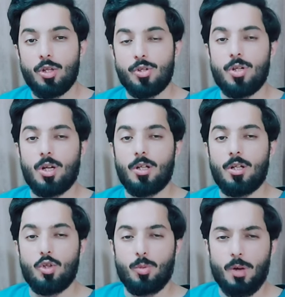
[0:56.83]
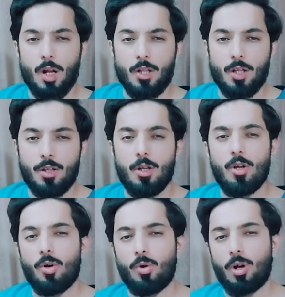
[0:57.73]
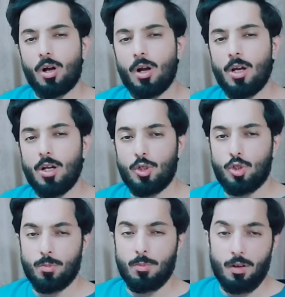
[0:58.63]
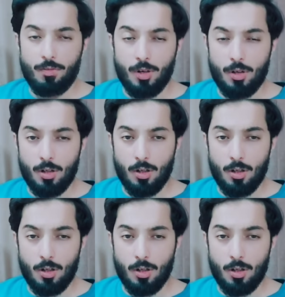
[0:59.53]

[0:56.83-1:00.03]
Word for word: तस्डे का दिन जमरात का दिन और कल जुम्मा फिर